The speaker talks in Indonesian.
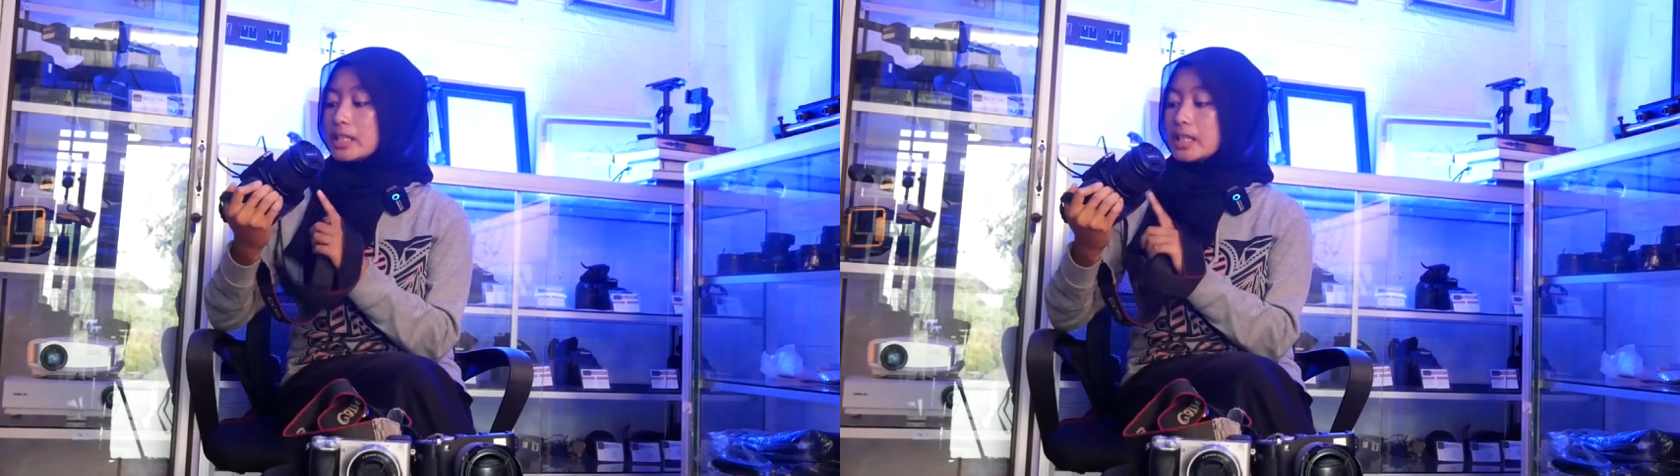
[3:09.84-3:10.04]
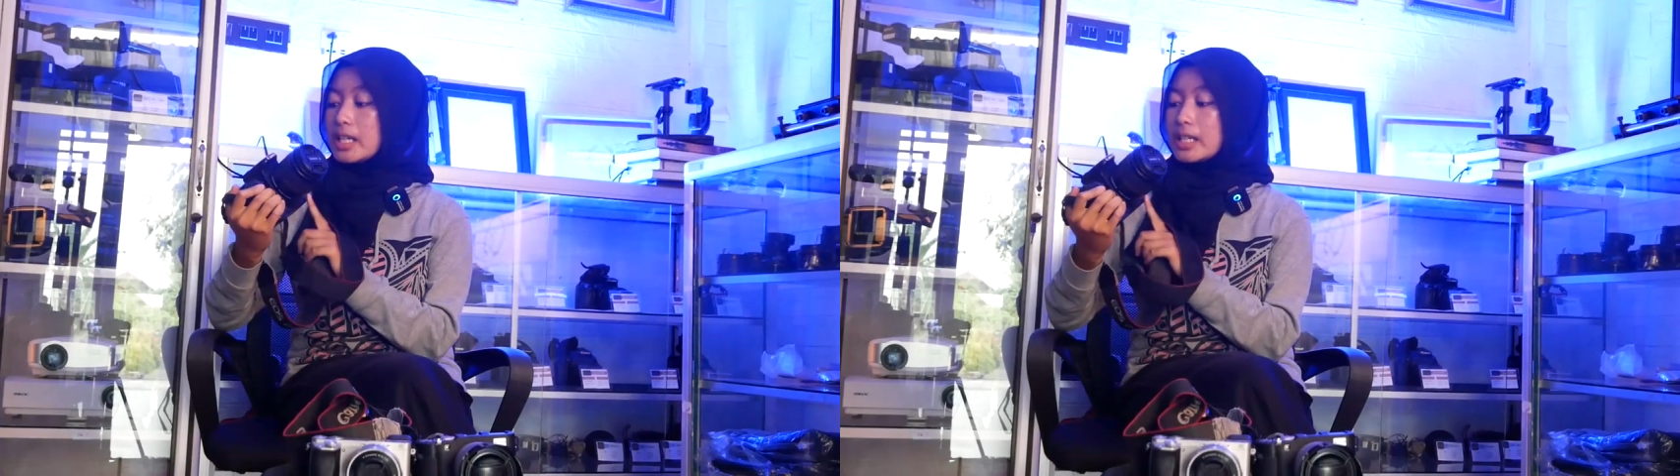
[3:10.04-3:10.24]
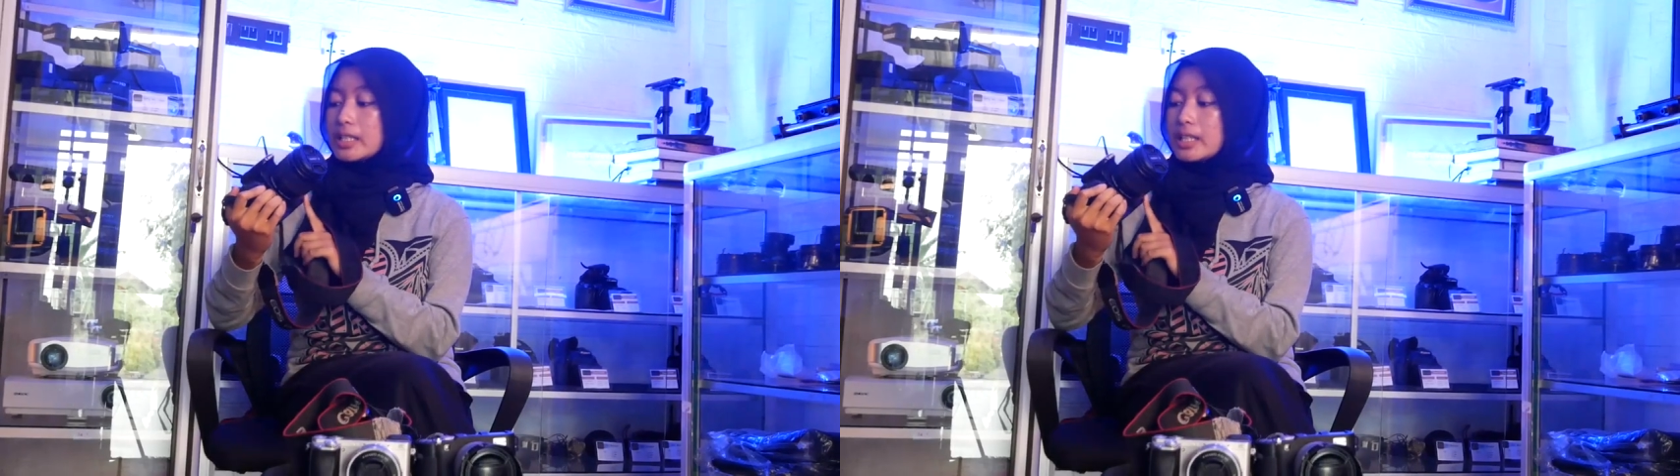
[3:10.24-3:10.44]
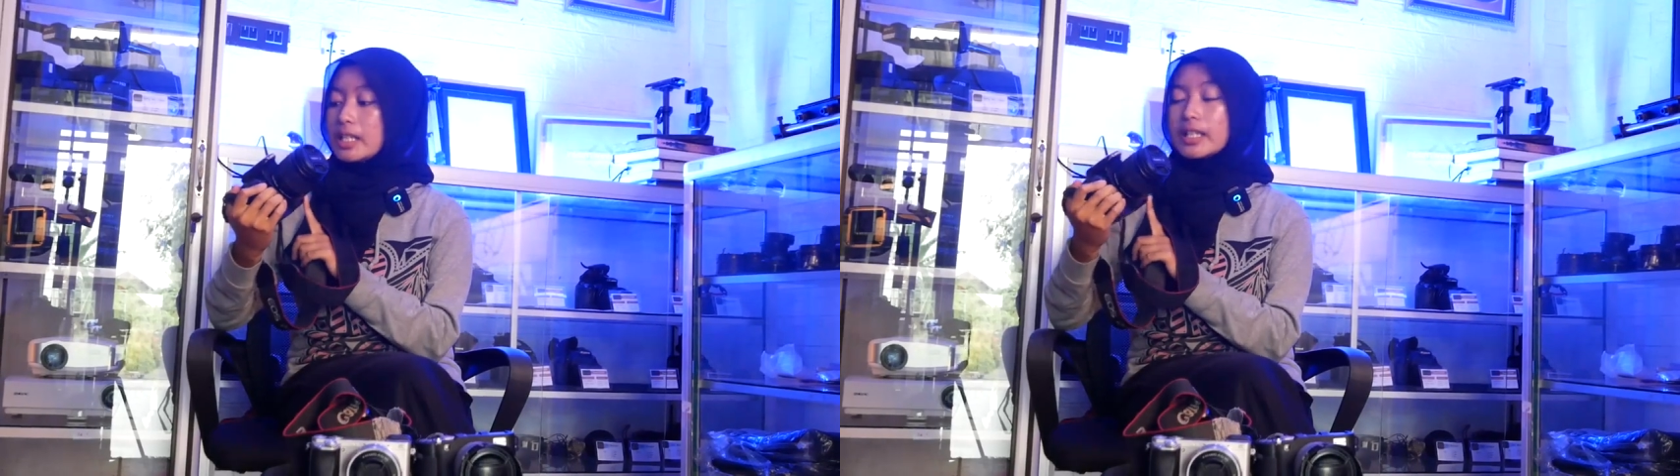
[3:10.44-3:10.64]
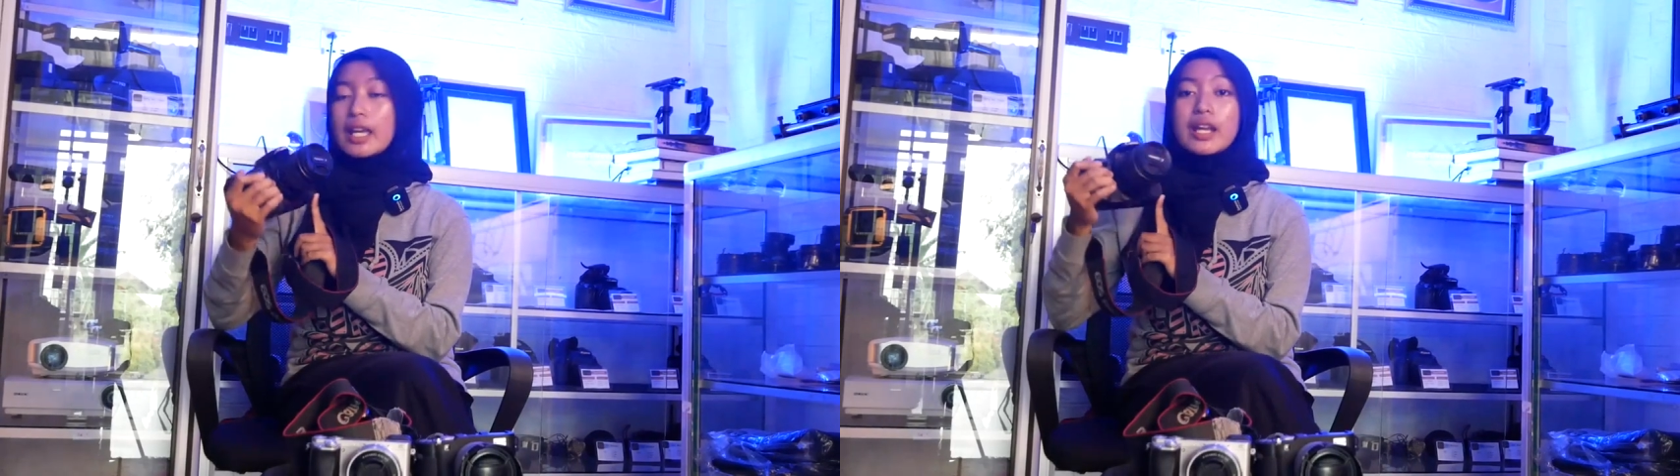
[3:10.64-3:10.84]
ini
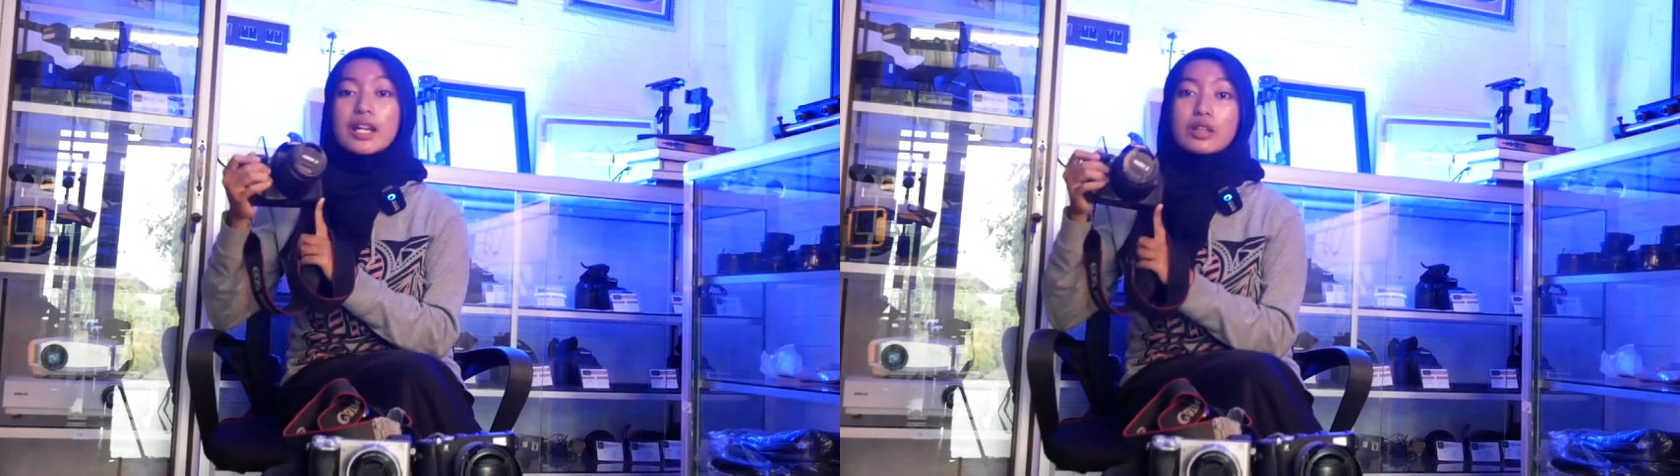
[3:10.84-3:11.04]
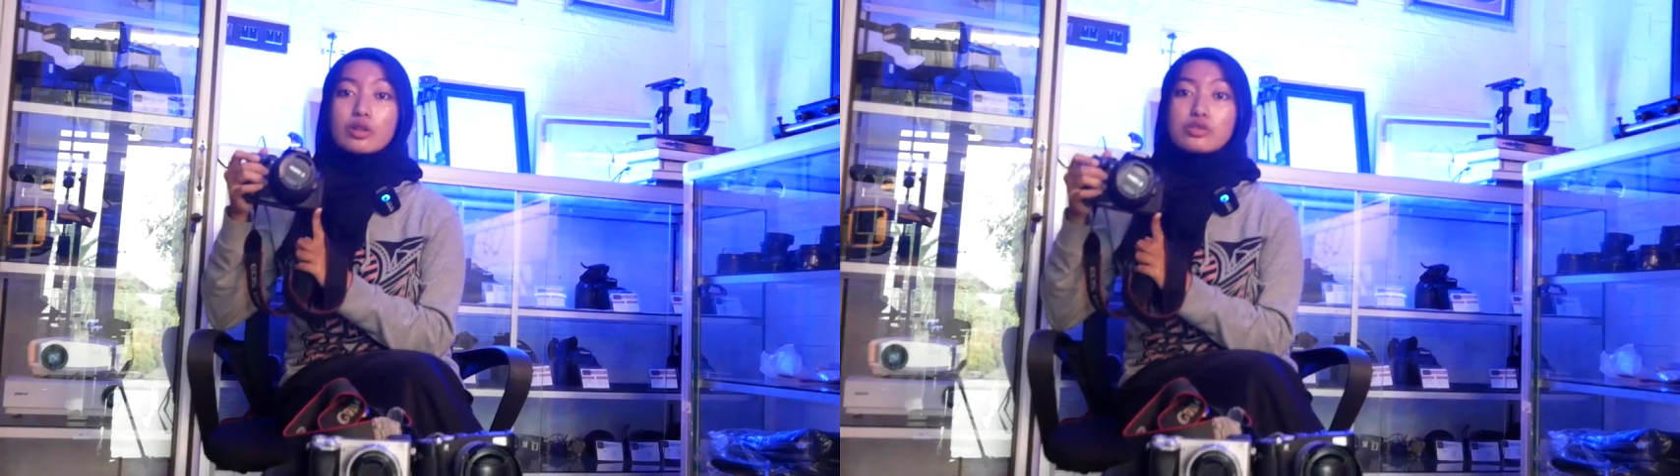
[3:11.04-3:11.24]
ada Canon